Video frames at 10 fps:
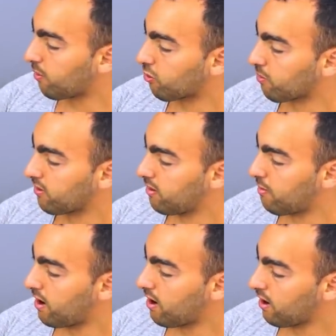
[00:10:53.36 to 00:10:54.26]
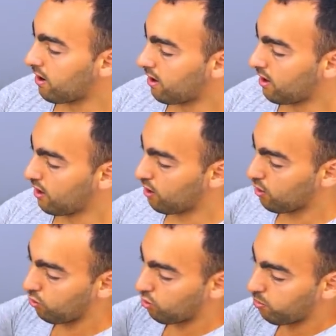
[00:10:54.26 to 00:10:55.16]
branche principale,
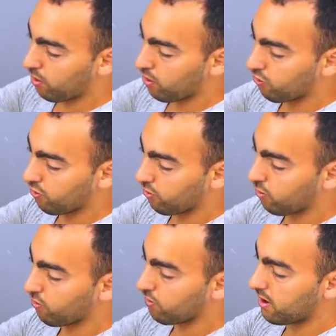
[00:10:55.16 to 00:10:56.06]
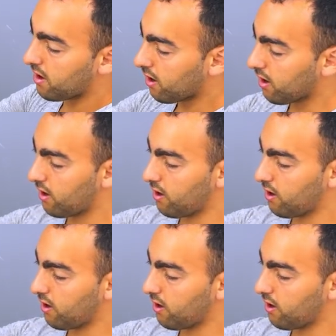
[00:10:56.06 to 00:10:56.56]
deux branches secondaires,